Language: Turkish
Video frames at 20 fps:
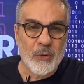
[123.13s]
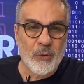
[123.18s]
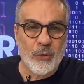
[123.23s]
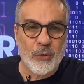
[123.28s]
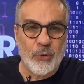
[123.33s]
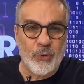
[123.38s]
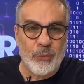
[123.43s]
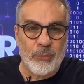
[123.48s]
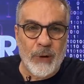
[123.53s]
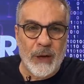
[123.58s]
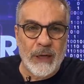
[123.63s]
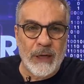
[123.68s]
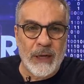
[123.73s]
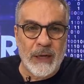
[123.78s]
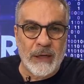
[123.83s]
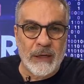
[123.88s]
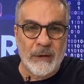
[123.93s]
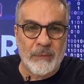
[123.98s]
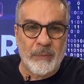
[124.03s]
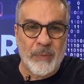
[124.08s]

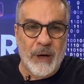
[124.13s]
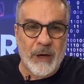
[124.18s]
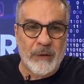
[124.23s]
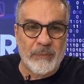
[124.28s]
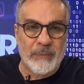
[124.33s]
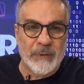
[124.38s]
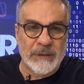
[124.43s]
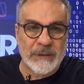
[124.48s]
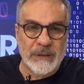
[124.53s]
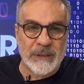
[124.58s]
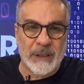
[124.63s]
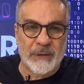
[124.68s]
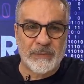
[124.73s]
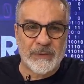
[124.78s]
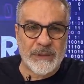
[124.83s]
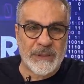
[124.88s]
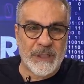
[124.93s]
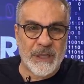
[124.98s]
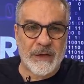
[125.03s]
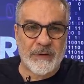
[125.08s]
Kurmaylarının bakması da
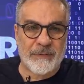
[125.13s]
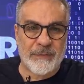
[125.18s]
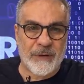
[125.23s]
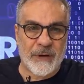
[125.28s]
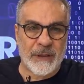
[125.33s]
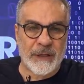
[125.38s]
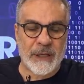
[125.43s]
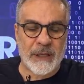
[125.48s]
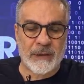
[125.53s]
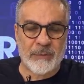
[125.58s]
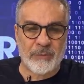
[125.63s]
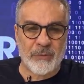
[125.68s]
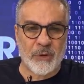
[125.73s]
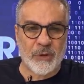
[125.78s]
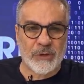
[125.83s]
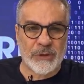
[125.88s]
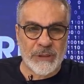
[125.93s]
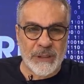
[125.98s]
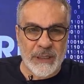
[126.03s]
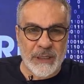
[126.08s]
bir şey ifade
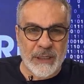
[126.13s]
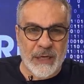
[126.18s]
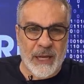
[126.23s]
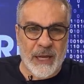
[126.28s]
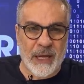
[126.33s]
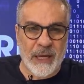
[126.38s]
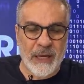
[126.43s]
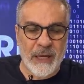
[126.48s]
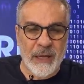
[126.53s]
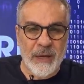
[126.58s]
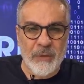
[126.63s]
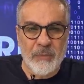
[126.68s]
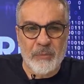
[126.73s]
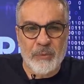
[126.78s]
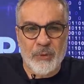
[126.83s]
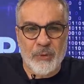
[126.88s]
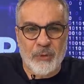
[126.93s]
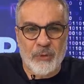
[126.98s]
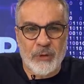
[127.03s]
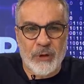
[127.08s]
etmiyor. Zira
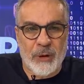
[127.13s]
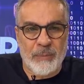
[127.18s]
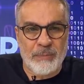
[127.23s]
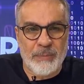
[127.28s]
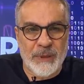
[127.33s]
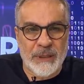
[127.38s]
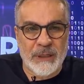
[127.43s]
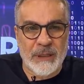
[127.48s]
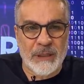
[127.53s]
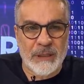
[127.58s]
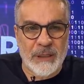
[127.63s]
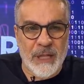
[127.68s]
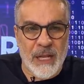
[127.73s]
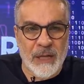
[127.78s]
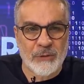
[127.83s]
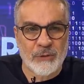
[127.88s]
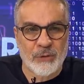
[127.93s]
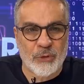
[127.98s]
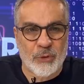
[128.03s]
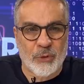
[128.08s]
program
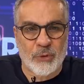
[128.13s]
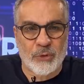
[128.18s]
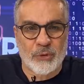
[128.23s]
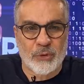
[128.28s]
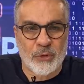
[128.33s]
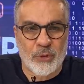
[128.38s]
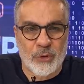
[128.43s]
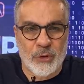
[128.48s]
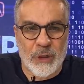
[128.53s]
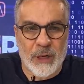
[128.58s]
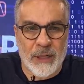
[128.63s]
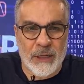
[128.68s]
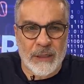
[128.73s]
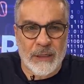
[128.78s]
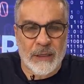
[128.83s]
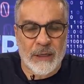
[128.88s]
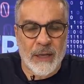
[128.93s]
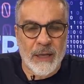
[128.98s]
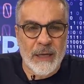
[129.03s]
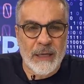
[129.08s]
bittikten sonra o
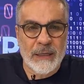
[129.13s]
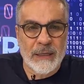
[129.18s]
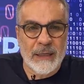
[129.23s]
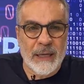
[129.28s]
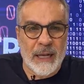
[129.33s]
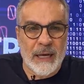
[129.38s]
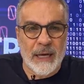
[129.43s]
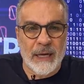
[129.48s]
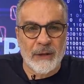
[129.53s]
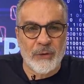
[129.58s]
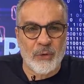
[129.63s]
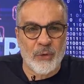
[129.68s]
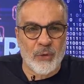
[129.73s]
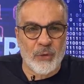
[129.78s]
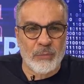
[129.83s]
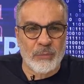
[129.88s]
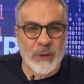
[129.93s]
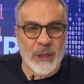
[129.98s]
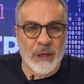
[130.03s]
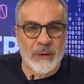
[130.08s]
soruların, gelen
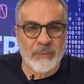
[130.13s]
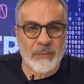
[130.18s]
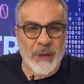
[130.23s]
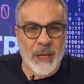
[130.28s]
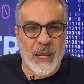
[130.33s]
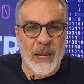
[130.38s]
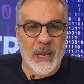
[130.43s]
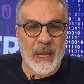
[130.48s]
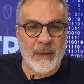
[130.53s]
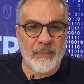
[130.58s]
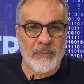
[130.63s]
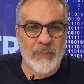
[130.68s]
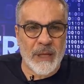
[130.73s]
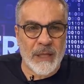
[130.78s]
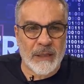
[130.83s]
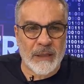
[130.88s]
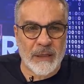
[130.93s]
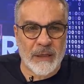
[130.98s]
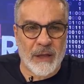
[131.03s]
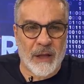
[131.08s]
yorumların bir
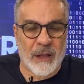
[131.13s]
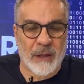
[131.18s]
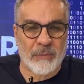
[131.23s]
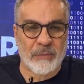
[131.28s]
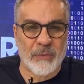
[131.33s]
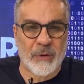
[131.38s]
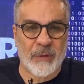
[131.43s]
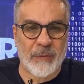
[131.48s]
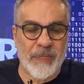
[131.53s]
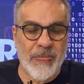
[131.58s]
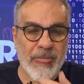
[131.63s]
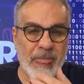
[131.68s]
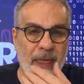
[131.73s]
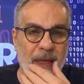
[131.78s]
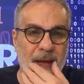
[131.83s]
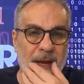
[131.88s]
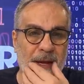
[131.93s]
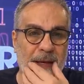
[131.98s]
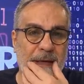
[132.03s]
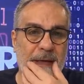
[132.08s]
ehemmiyeti kalmıyor.
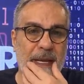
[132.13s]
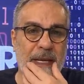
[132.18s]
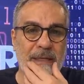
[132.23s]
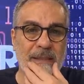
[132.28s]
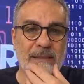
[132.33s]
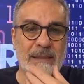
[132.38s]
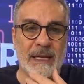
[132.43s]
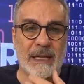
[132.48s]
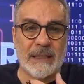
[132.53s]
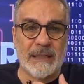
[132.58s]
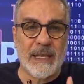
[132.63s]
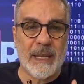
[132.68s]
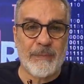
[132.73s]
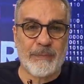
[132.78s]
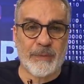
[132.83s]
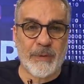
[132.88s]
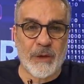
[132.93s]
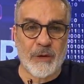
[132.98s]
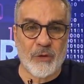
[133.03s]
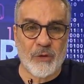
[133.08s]
Ha, gençler
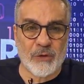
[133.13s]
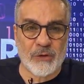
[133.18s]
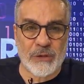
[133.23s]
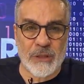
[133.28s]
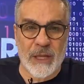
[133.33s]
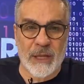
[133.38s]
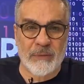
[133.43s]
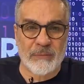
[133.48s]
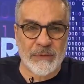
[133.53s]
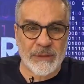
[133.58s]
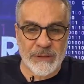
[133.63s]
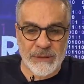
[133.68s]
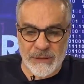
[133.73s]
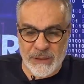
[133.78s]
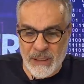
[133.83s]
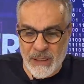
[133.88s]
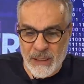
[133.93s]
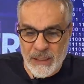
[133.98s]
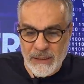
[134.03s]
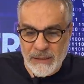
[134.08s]
tepki
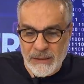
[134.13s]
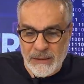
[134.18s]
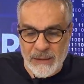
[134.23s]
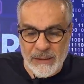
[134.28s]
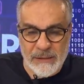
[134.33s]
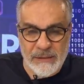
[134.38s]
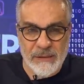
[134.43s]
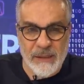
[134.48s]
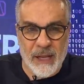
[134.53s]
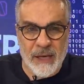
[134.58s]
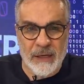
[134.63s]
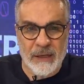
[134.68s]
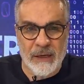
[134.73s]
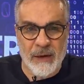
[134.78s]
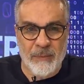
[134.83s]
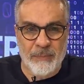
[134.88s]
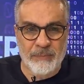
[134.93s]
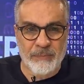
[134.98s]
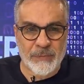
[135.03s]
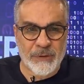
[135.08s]
göstermiş,
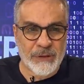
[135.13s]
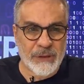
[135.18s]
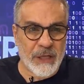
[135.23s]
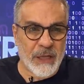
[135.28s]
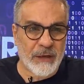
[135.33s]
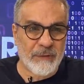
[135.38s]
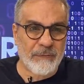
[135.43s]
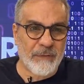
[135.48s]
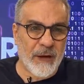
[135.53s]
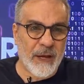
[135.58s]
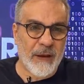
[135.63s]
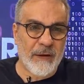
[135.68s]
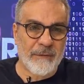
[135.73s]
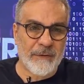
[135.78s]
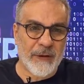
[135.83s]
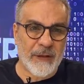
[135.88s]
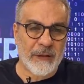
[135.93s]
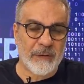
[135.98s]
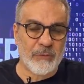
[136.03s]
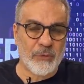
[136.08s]
dislike yapmışlar. Vay
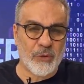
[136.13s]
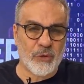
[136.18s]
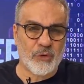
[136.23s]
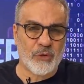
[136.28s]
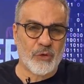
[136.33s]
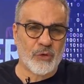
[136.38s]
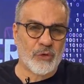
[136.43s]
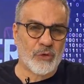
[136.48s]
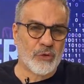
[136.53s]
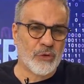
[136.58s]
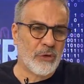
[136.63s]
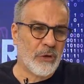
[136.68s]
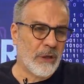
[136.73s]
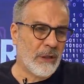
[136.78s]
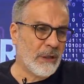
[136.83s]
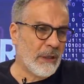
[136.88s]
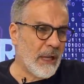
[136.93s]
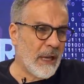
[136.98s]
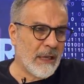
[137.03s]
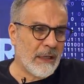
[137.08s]
efendim 300
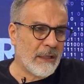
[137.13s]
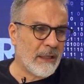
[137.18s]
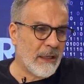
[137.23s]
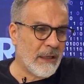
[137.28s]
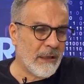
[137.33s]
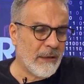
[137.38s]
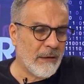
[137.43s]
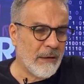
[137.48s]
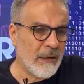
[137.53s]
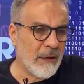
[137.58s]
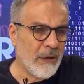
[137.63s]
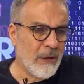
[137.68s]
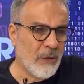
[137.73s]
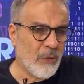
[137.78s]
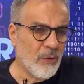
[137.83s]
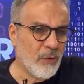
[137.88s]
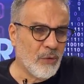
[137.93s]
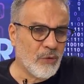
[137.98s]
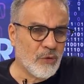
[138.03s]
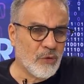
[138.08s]
neydi?
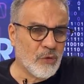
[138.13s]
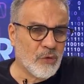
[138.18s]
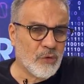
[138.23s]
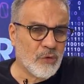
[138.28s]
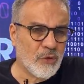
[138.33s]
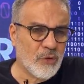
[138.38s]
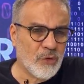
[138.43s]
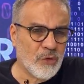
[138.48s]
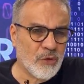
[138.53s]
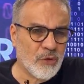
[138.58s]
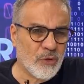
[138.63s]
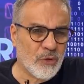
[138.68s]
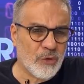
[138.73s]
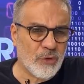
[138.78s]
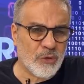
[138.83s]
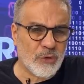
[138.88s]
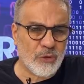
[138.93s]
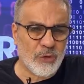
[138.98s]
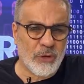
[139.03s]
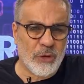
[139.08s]
300
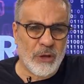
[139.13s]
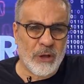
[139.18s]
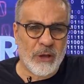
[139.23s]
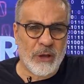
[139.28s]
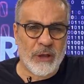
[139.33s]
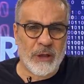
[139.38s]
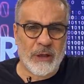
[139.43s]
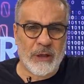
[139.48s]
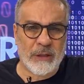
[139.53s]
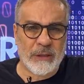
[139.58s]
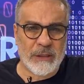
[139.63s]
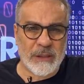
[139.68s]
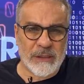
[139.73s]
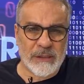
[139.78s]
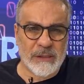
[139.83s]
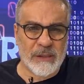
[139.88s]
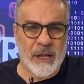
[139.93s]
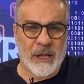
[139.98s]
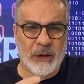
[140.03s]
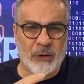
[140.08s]
küsür e,
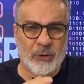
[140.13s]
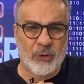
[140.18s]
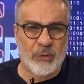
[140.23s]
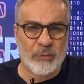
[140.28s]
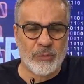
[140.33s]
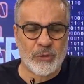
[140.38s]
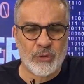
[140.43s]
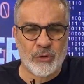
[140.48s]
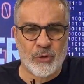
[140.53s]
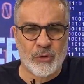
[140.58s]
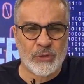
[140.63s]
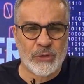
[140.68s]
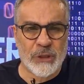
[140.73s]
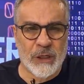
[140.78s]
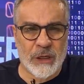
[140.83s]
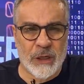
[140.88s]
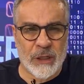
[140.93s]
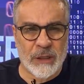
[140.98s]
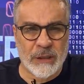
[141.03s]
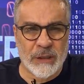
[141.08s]
dislike olmuş,
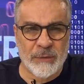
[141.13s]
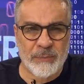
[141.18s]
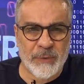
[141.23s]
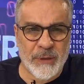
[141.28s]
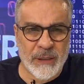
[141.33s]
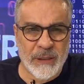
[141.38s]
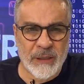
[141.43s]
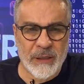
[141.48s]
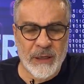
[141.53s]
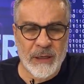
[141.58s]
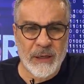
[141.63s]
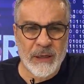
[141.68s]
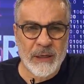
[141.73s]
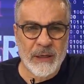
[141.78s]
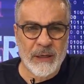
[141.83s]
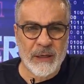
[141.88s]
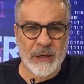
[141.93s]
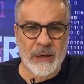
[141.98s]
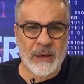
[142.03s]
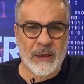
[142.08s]
96 bin
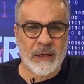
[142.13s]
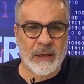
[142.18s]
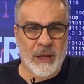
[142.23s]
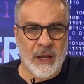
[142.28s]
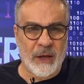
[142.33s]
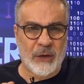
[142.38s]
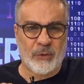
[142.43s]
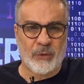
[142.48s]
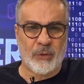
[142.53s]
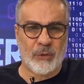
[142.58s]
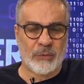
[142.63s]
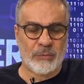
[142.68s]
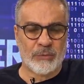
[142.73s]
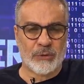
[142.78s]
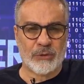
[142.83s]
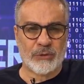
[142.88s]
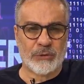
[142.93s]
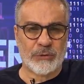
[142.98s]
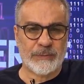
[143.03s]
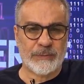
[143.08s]
e, like olmuş.